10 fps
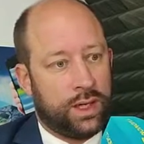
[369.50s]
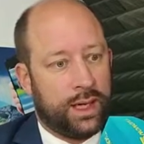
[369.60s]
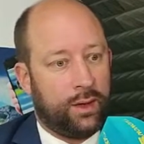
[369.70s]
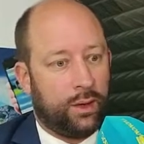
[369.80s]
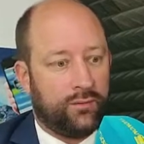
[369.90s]

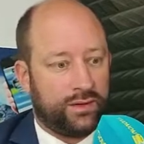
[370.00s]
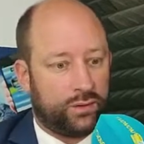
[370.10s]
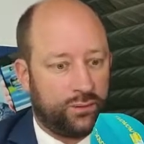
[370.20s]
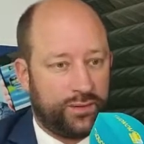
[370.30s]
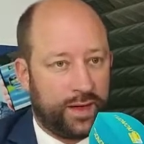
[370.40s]
Alors, on va
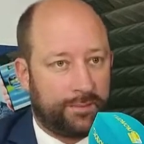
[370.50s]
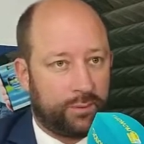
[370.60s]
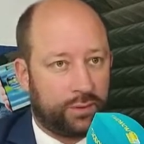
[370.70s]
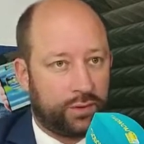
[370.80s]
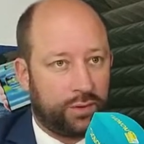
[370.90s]
tout faire
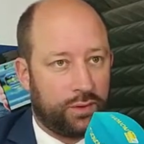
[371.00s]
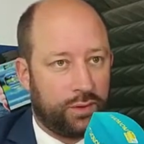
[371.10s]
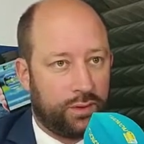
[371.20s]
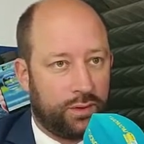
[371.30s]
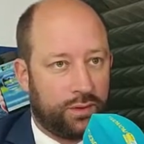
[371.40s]
pour que
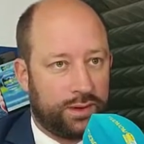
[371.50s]
euh,